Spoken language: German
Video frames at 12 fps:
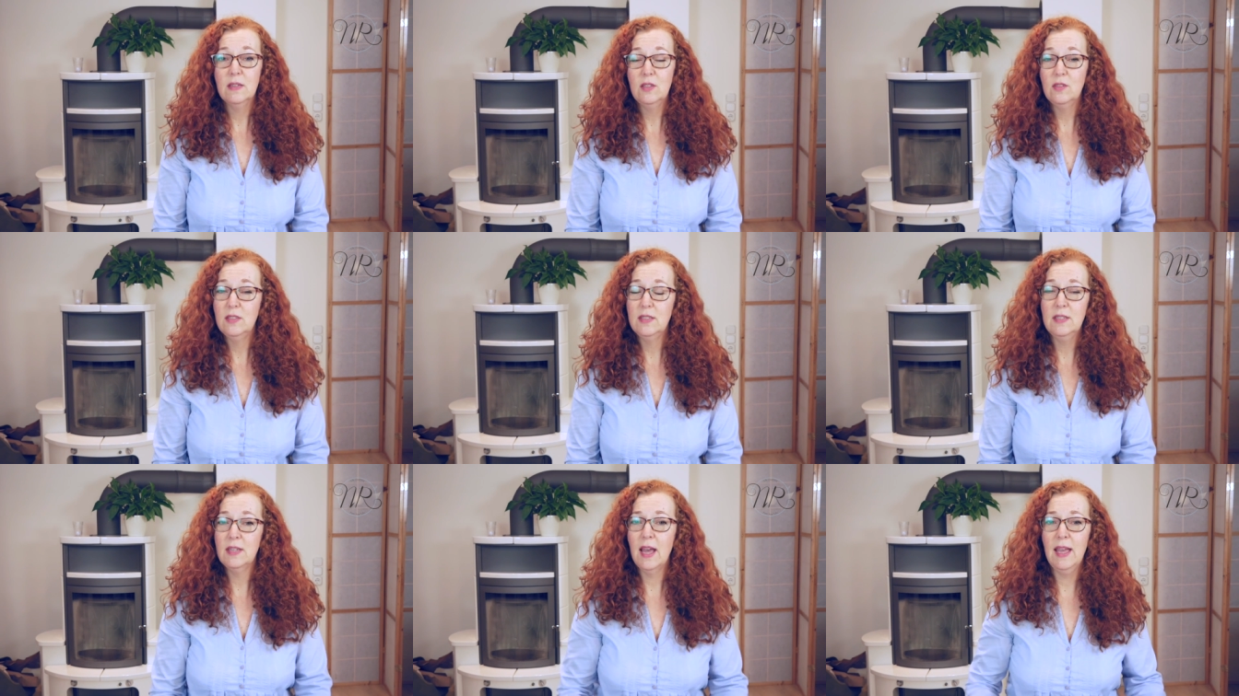Also sie
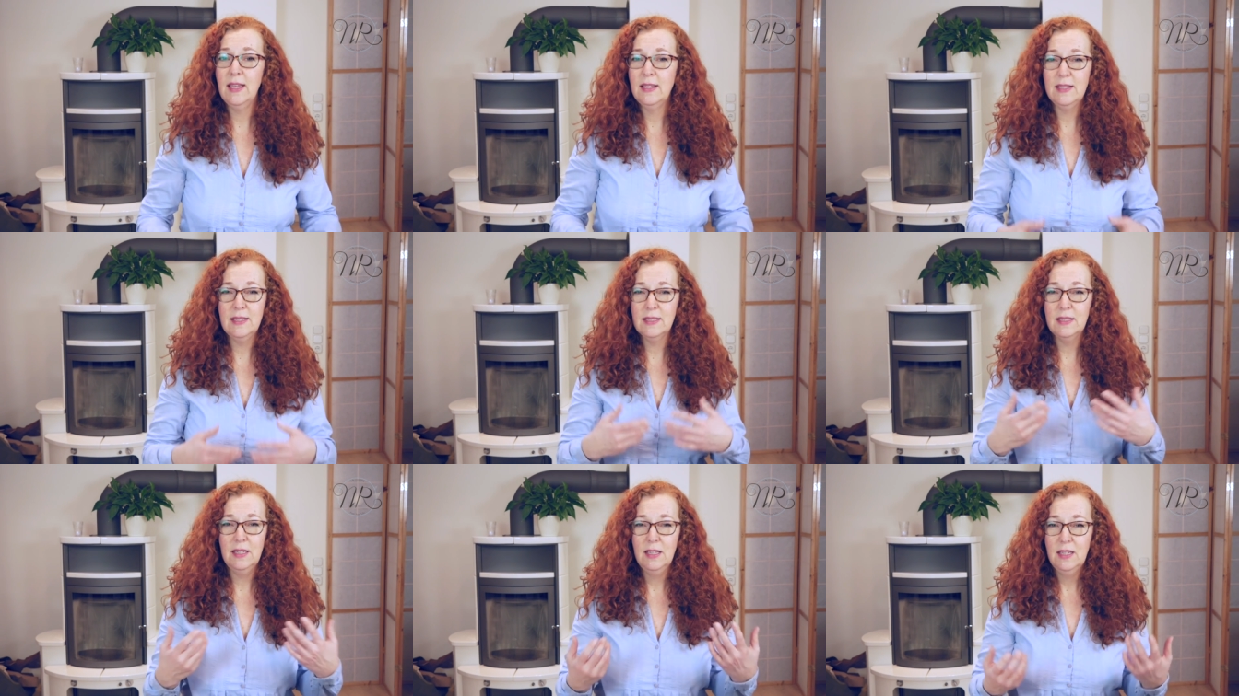sind
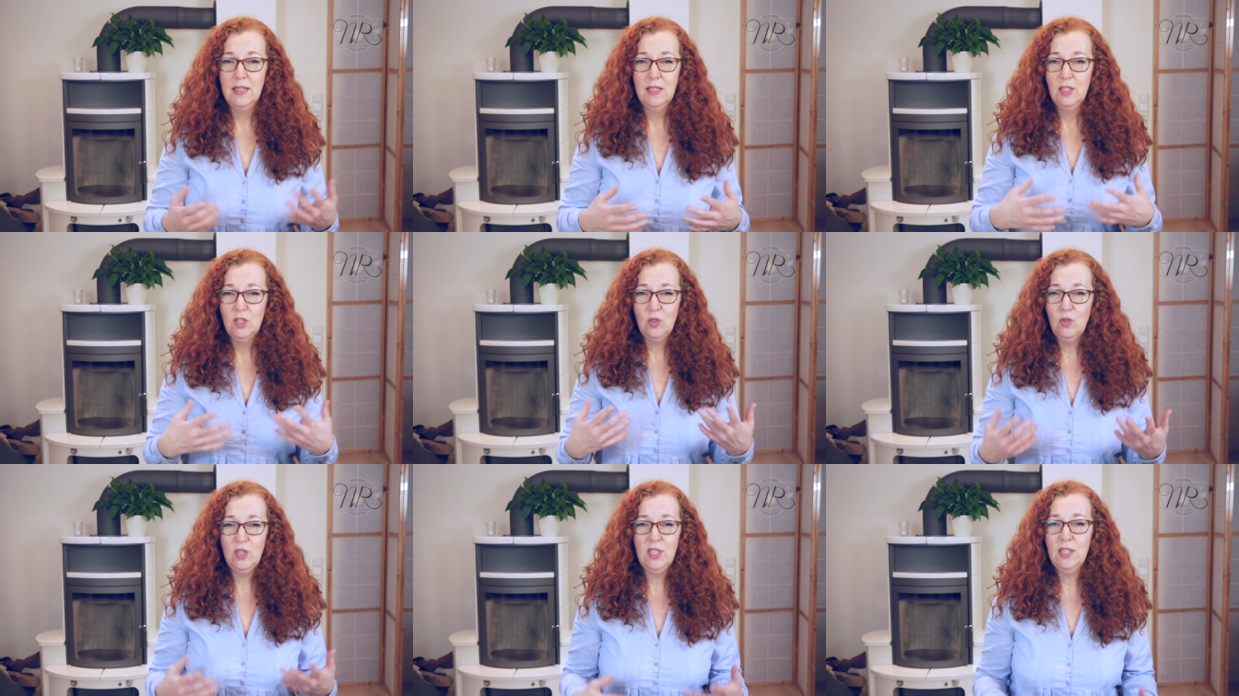eigentlich
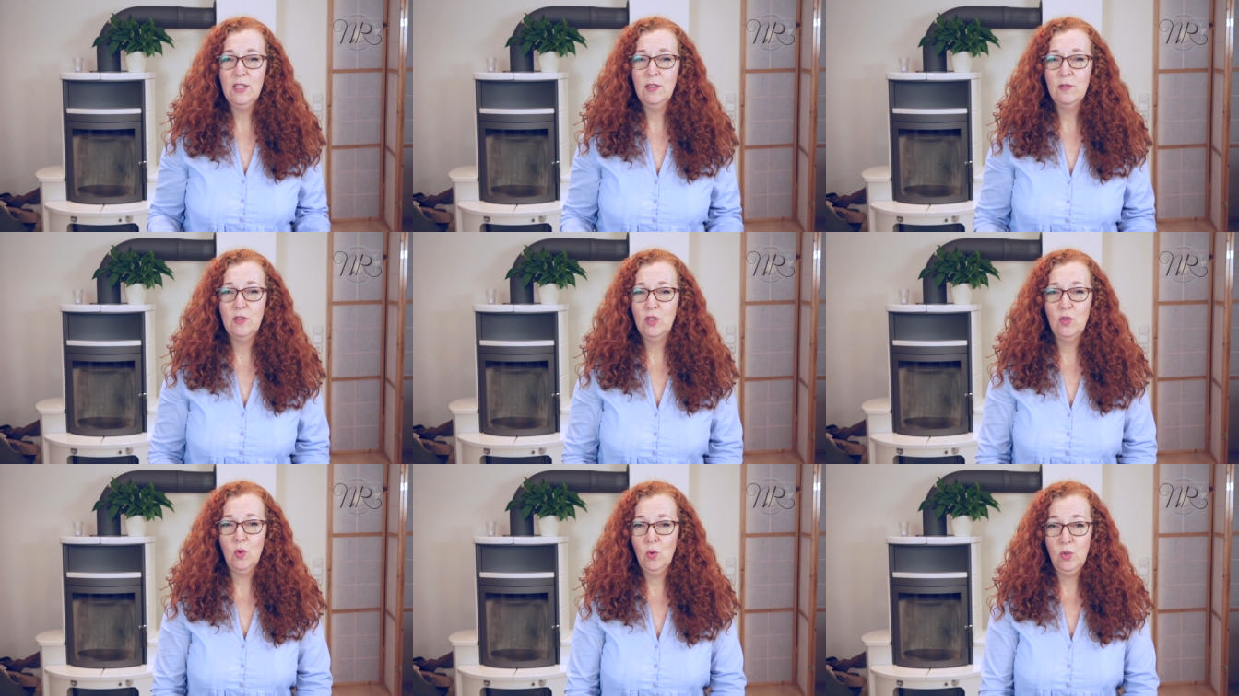
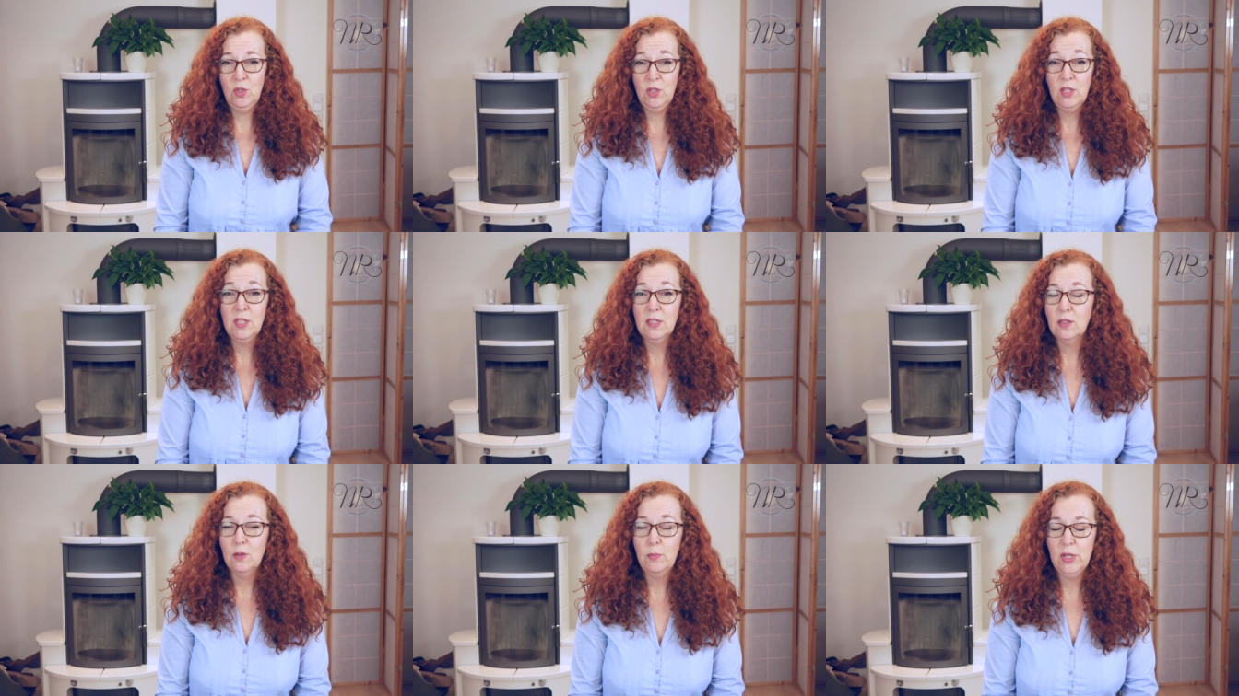zutiefst
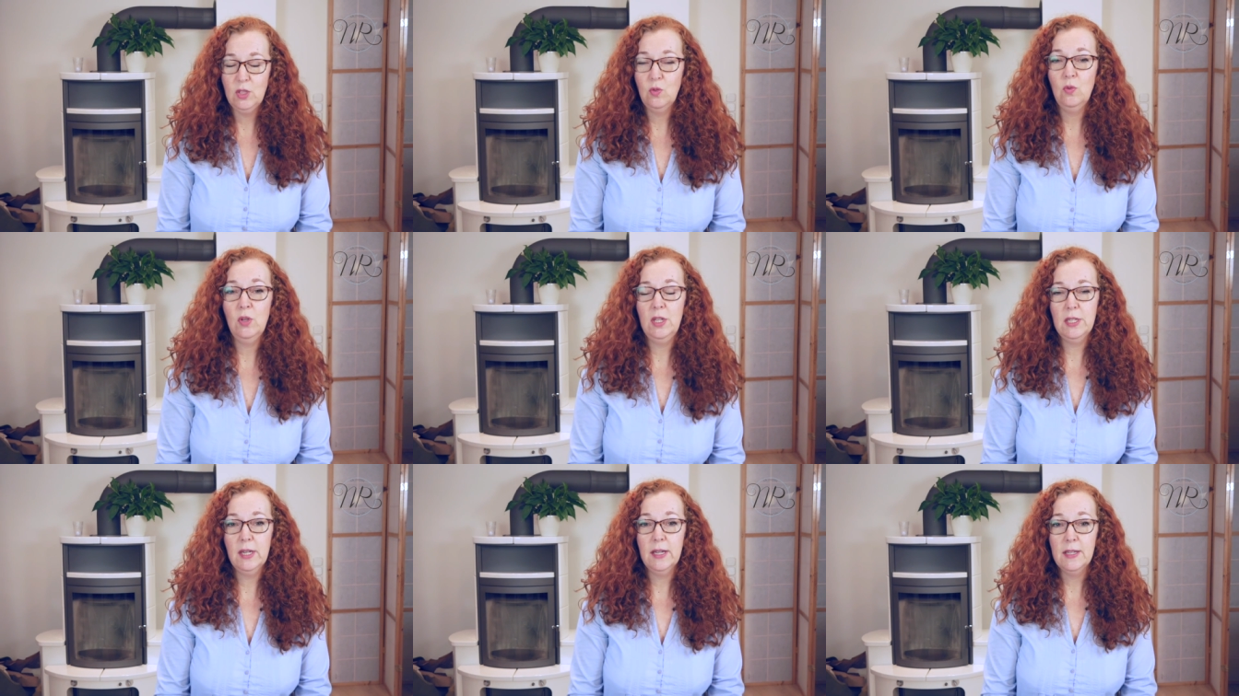unsichere
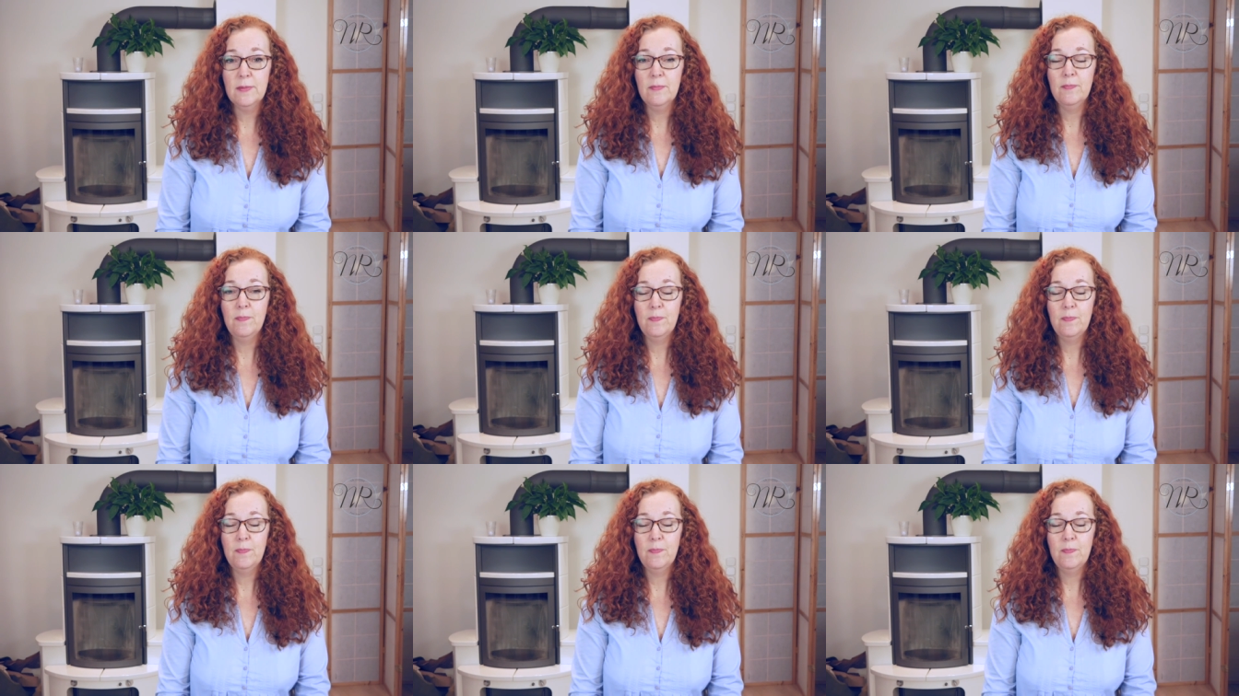Persönlichkeiten.